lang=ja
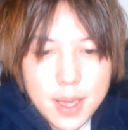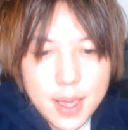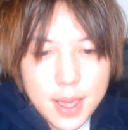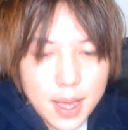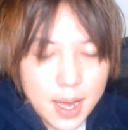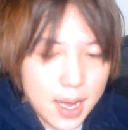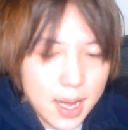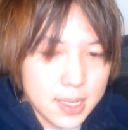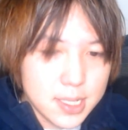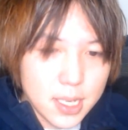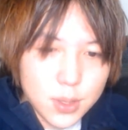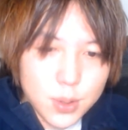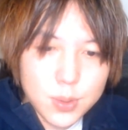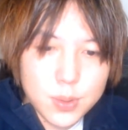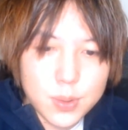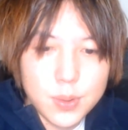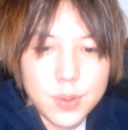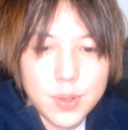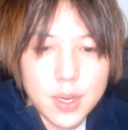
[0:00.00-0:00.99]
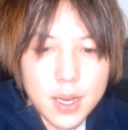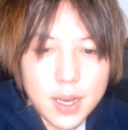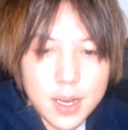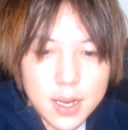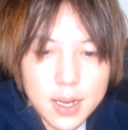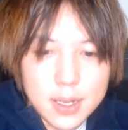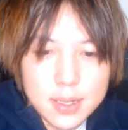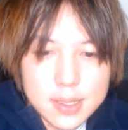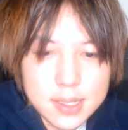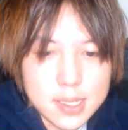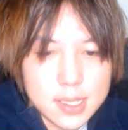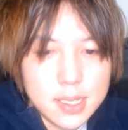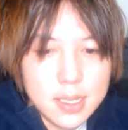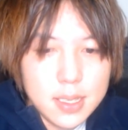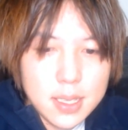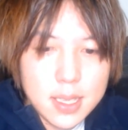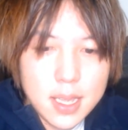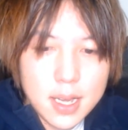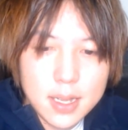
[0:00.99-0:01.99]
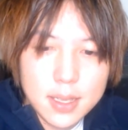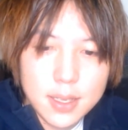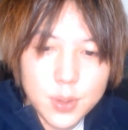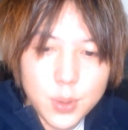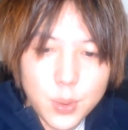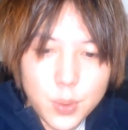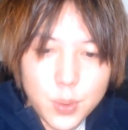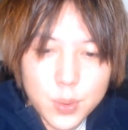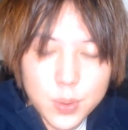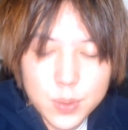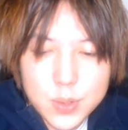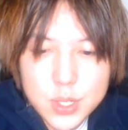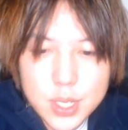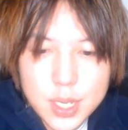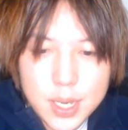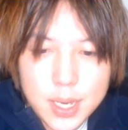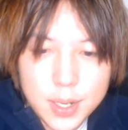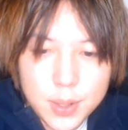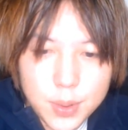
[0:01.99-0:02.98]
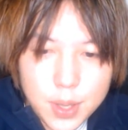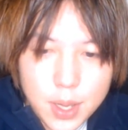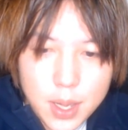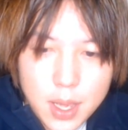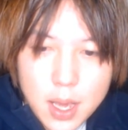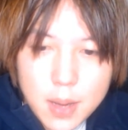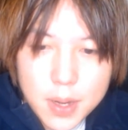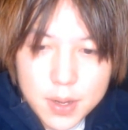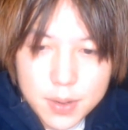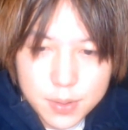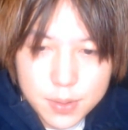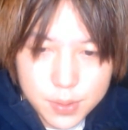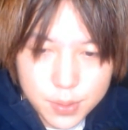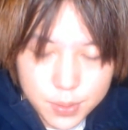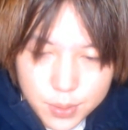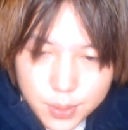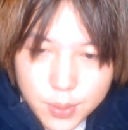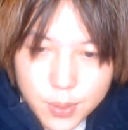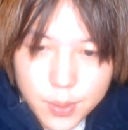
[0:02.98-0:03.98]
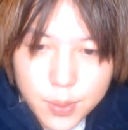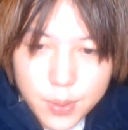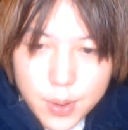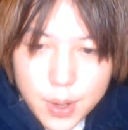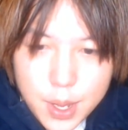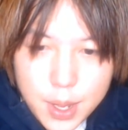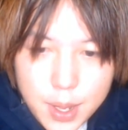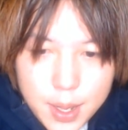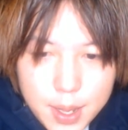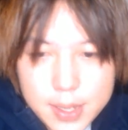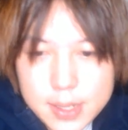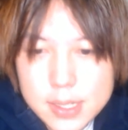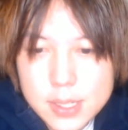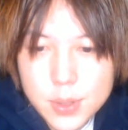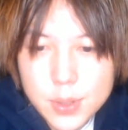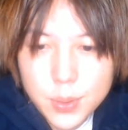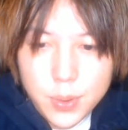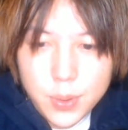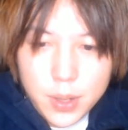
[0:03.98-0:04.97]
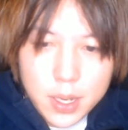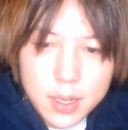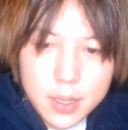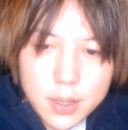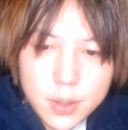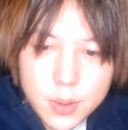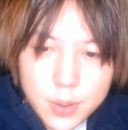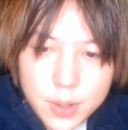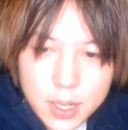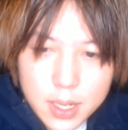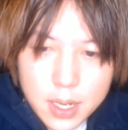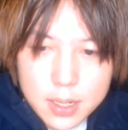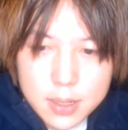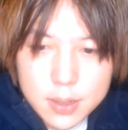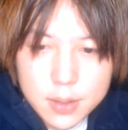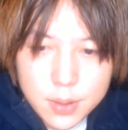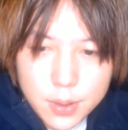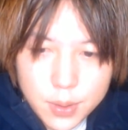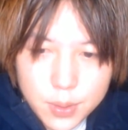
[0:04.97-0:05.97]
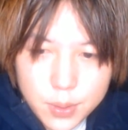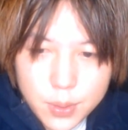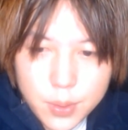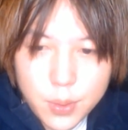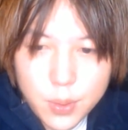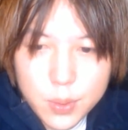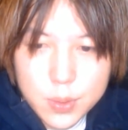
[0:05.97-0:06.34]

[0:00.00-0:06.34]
あさとくんがツイッターに登録している電話番号と、えー、その辺の理学療法